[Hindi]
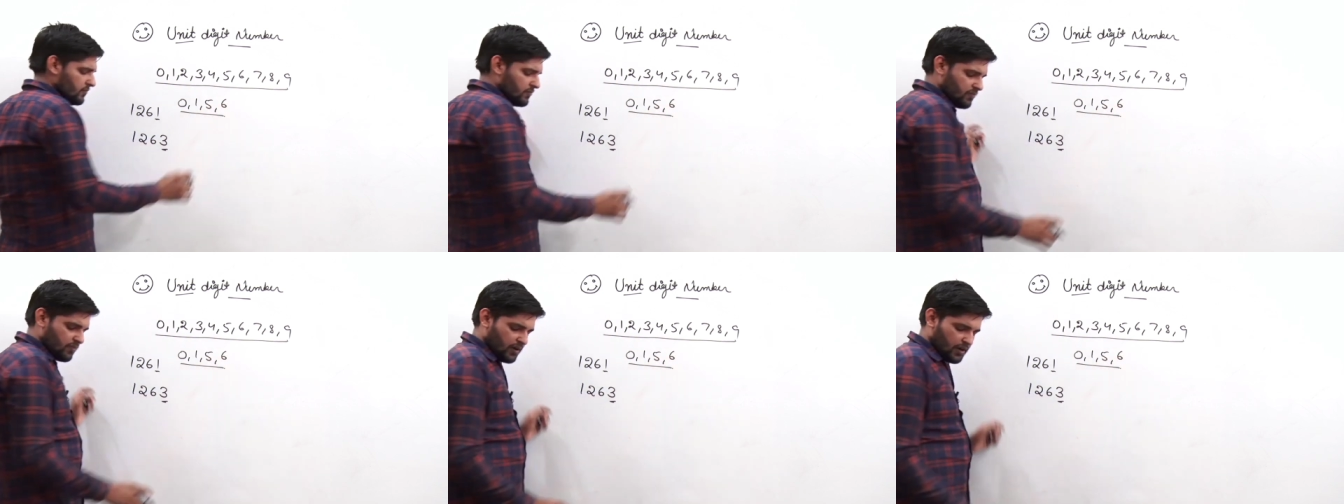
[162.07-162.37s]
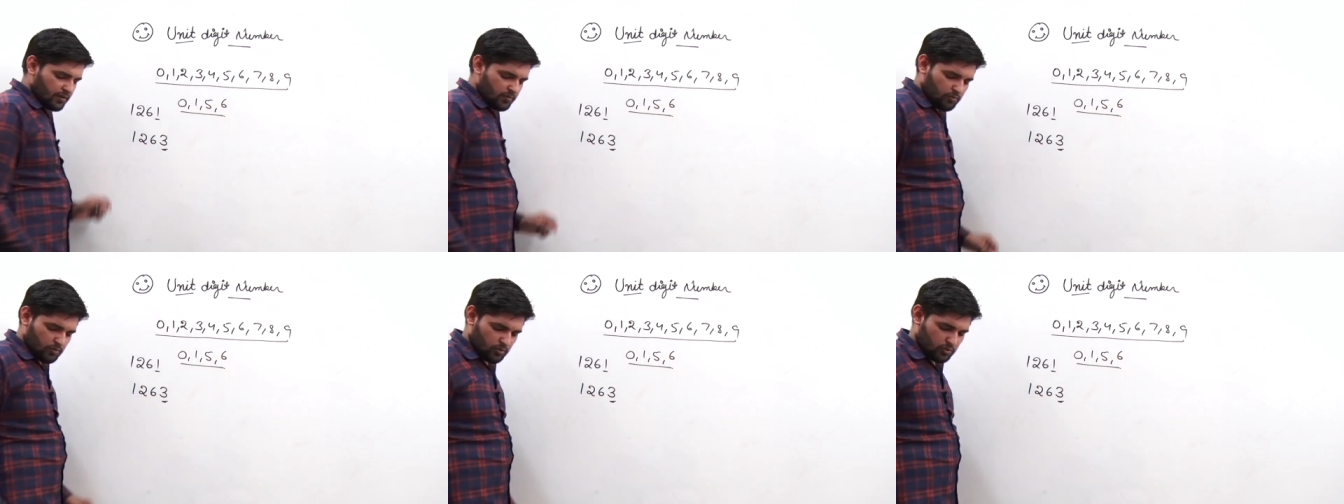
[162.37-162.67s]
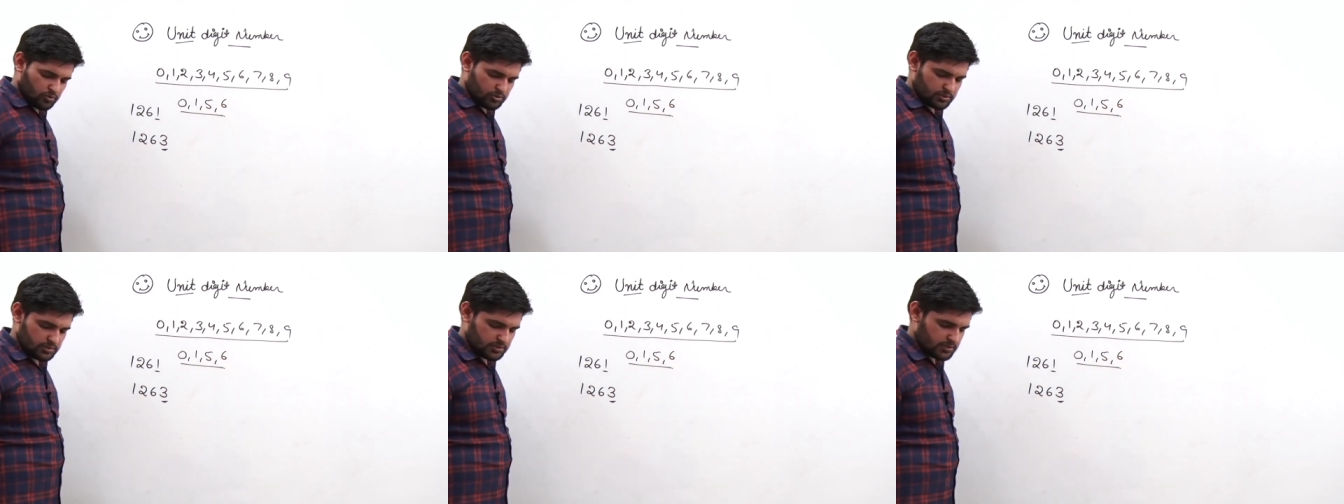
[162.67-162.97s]
फाइव
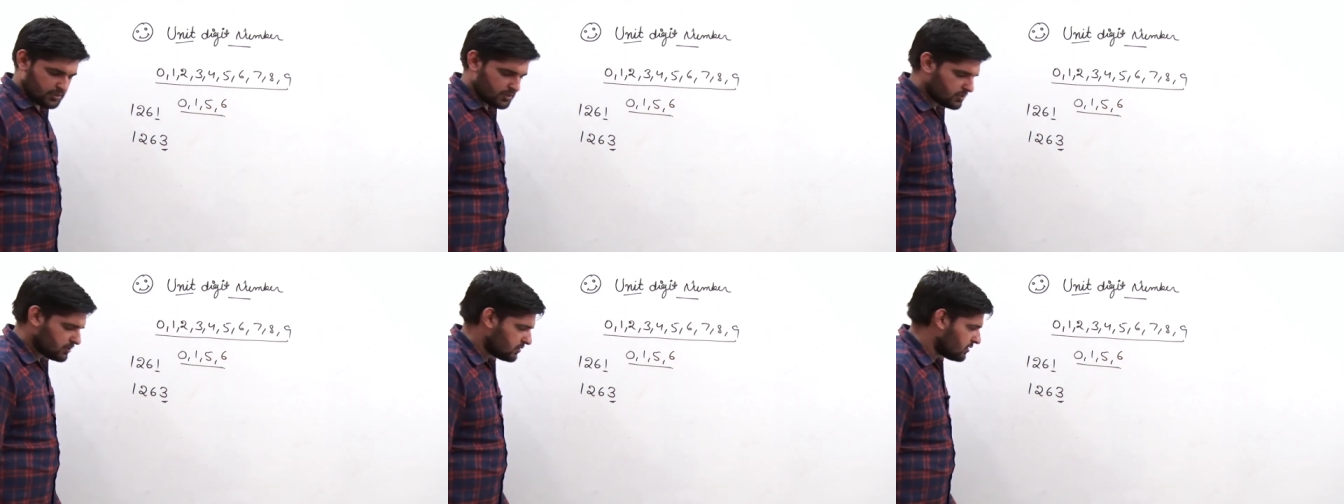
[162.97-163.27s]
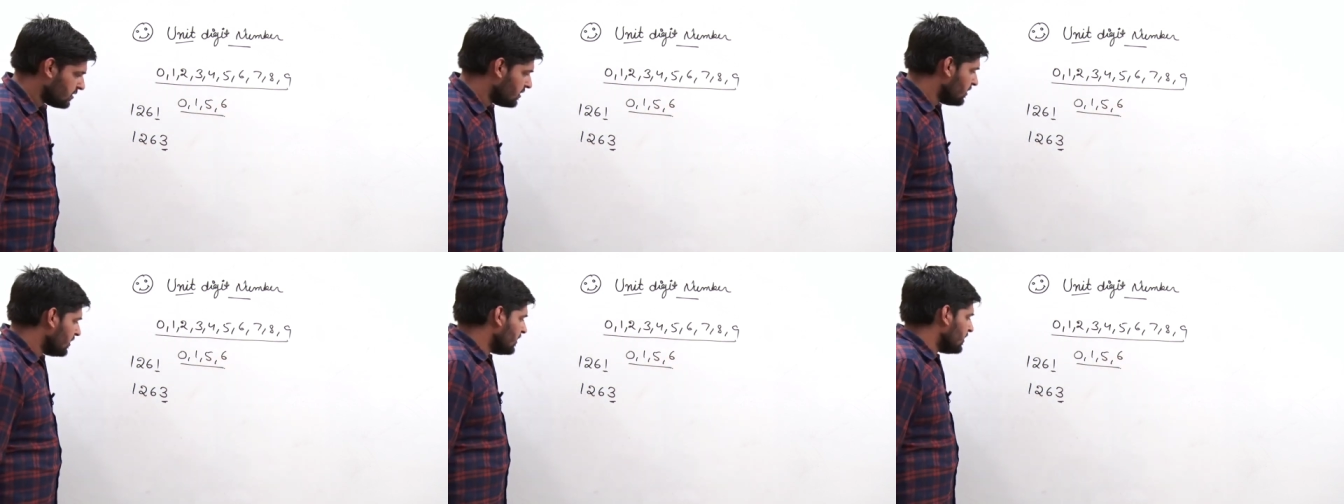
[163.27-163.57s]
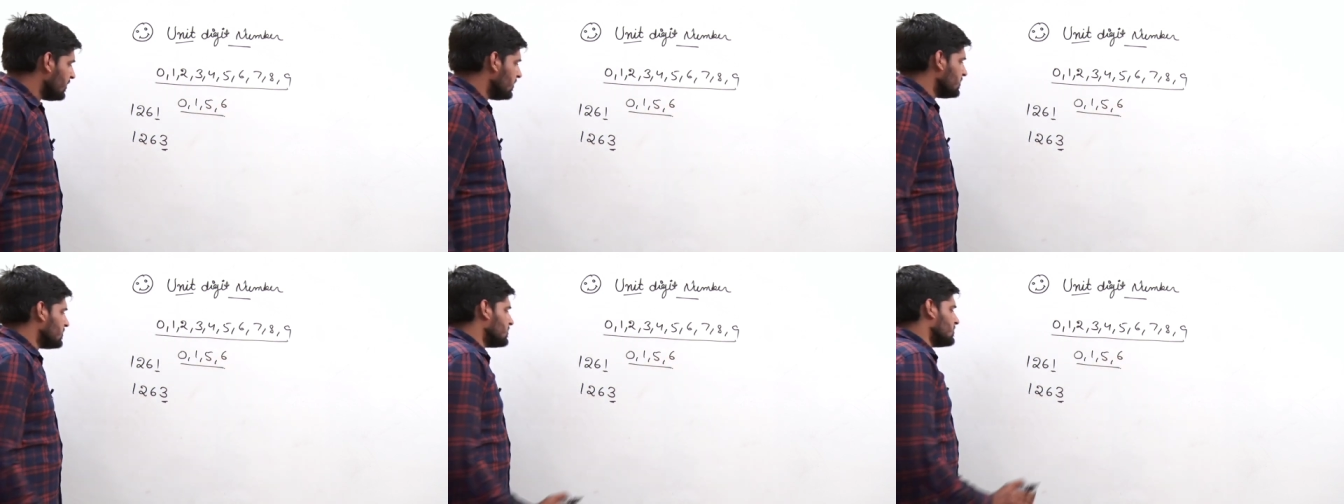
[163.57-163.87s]
और सिक्स
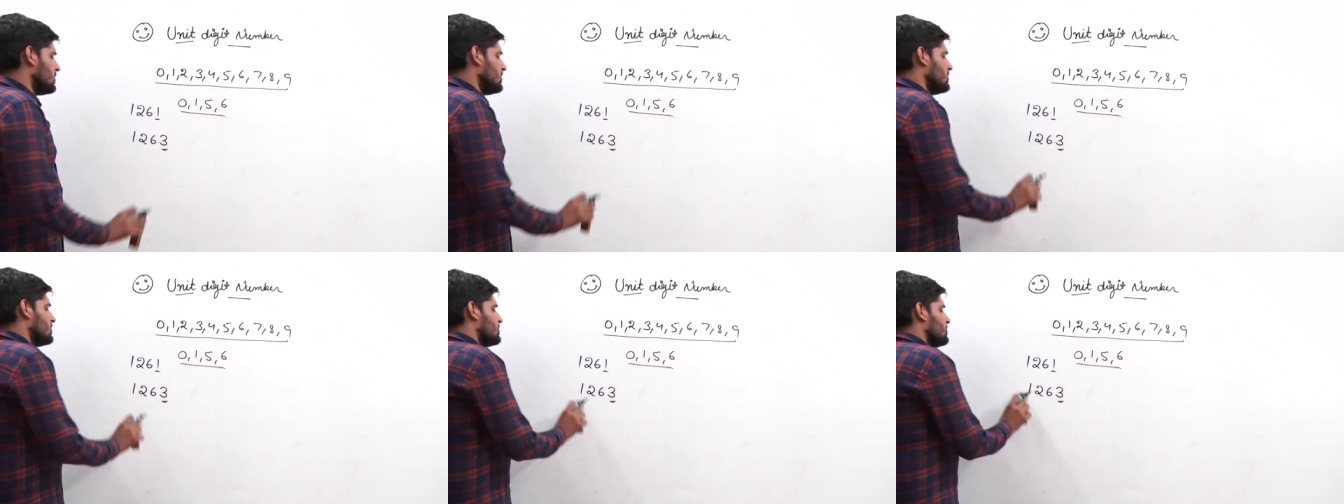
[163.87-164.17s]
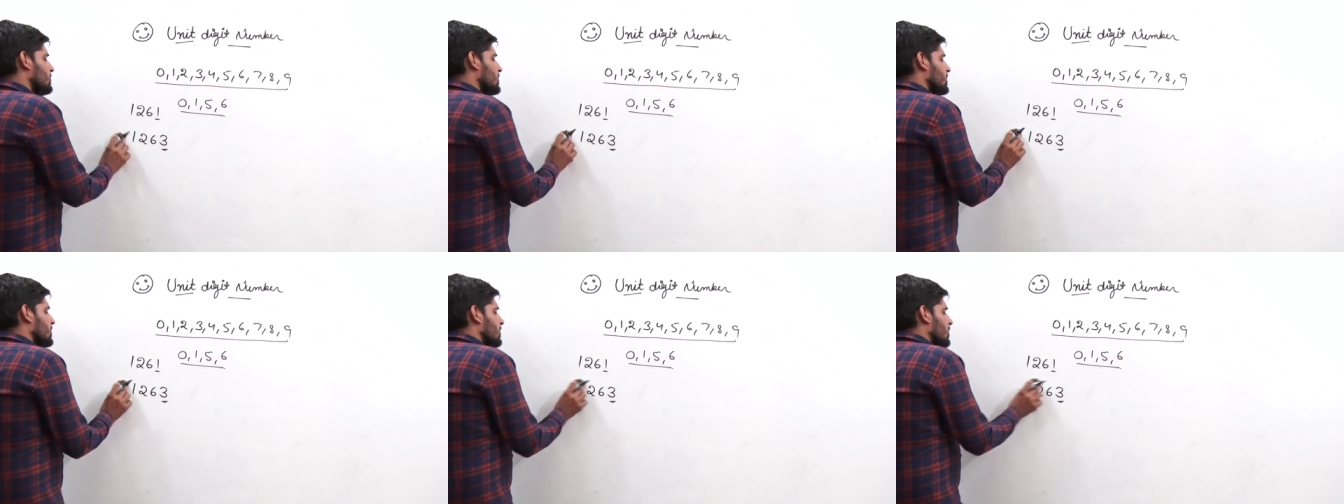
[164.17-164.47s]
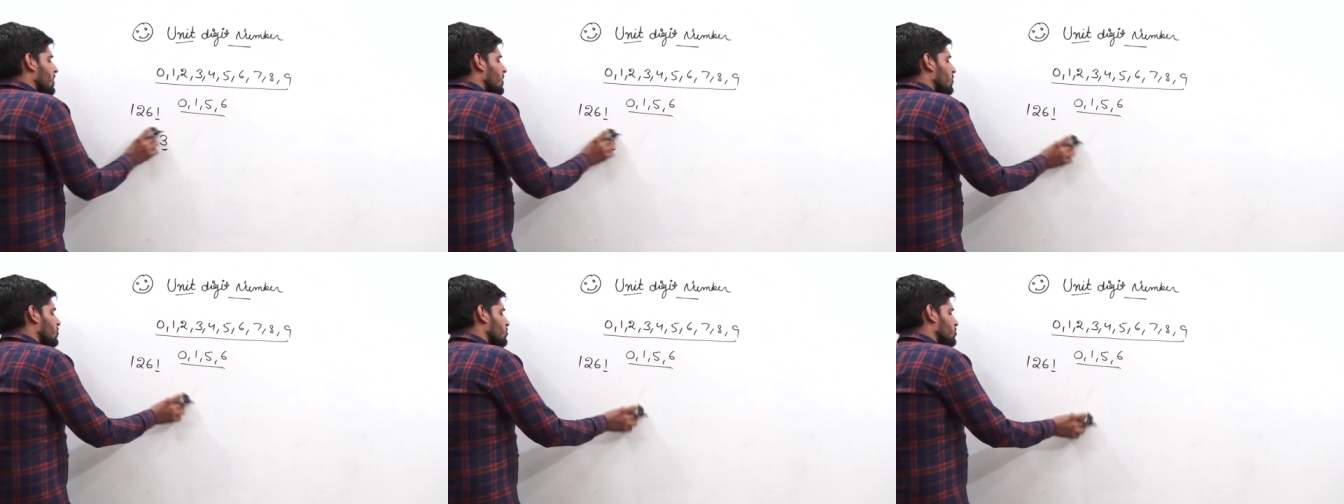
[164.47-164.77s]
इस केस में क्या
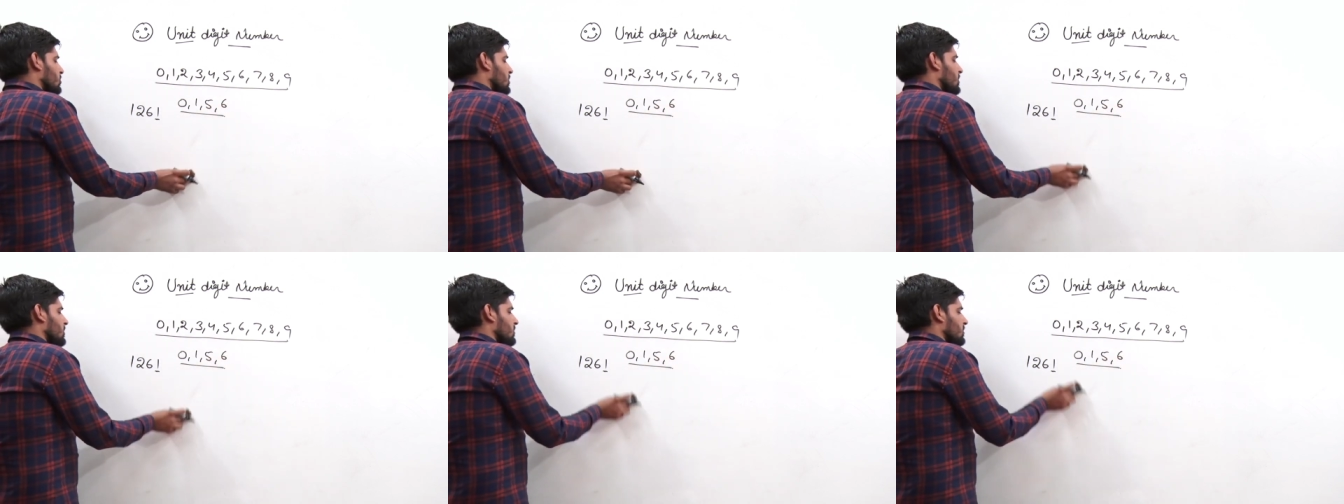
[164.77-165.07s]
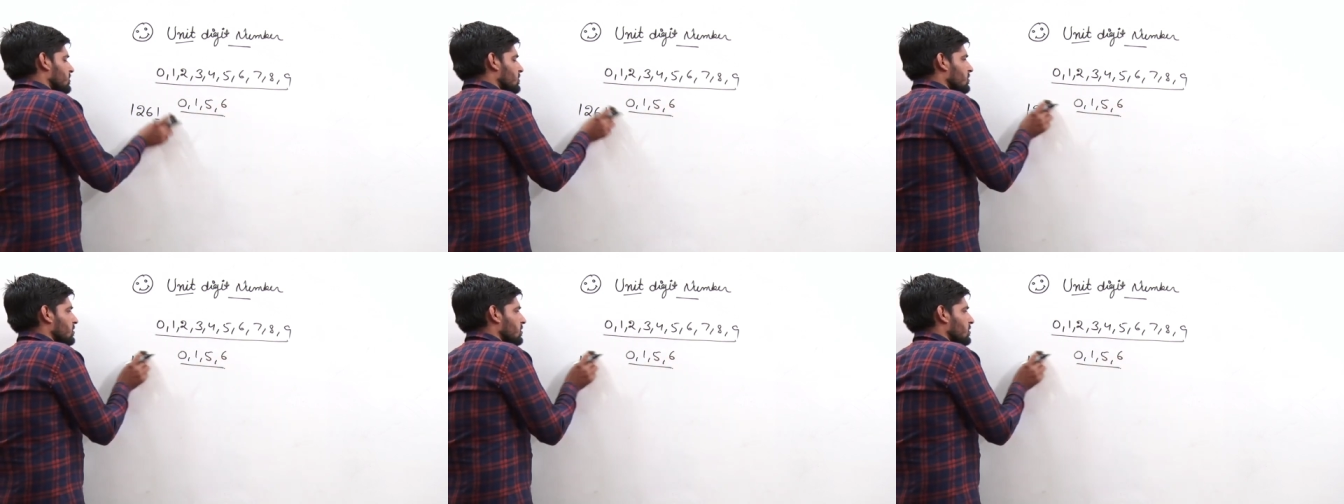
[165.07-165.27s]
होता है